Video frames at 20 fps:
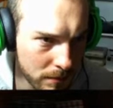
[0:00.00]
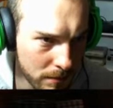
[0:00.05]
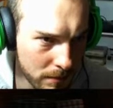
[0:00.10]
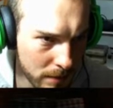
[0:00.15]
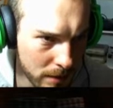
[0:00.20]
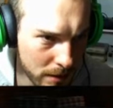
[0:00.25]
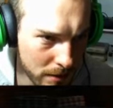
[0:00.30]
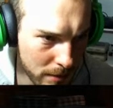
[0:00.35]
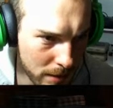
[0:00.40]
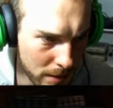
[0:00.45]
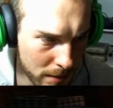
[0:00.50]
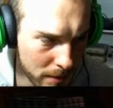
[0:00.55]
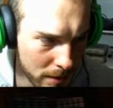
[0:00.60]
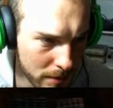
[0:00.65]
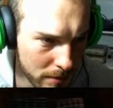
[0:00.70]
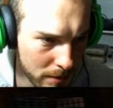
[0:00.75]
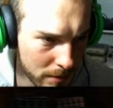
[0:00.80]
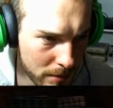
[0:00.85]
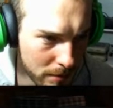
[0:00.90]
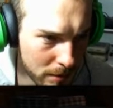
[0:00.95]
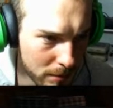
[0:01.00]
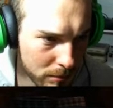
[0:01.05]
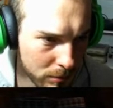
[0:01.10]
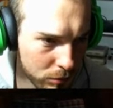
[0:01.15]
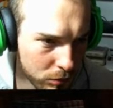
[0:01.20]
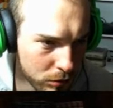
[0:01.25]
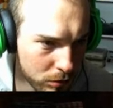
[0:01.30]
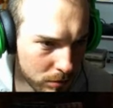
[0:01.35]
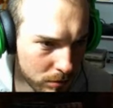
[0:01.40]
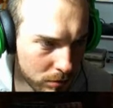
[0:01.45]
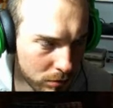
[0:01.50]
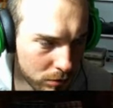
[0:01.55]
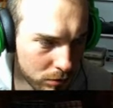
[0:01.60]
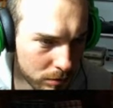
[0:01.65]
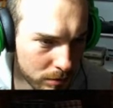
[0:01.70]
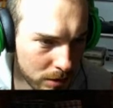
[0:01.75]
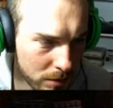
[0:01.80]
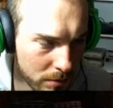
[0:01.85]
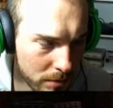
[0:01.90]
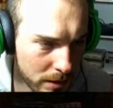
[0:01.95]
Merde, merde, merde, merde, Bouge, bouge,
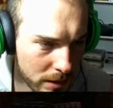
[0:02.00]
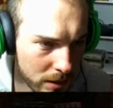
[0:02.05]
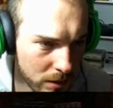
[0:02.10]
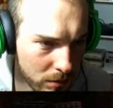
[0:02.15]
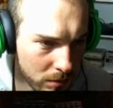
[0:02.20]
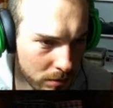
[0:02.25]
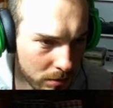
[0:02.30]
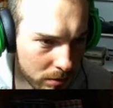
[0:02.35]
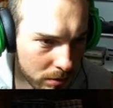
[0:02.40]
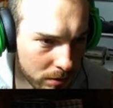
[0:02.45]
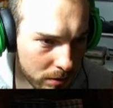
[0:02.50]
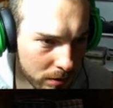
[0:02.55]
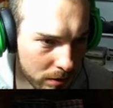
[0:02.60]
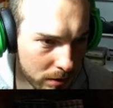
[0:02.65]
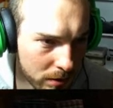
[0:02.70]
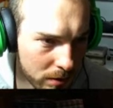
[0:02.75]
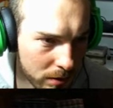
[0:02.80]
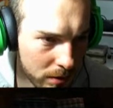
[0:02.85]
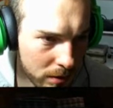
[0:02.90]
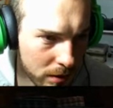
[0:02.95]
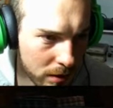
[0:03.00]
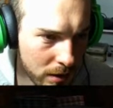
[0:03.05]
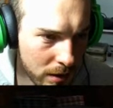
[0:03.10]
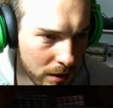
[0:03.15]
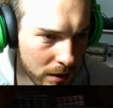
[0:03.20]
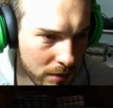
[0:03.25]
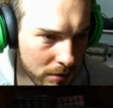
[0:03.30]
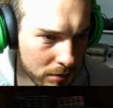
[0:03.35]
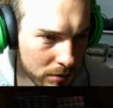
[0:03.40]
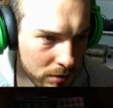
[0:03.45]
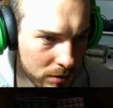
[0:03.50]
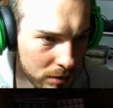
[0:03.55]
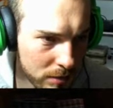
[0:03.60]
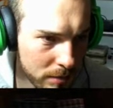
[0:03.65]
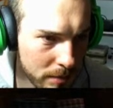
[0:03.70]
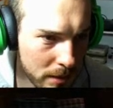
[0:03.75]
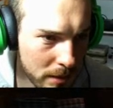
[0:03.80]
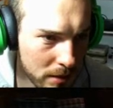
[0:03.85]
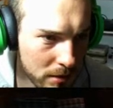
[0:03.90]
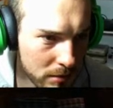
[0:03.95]
mais non, pas la lampe. Avance, reste
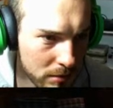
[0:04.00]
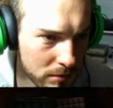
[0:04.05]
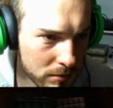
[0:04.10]
pas là.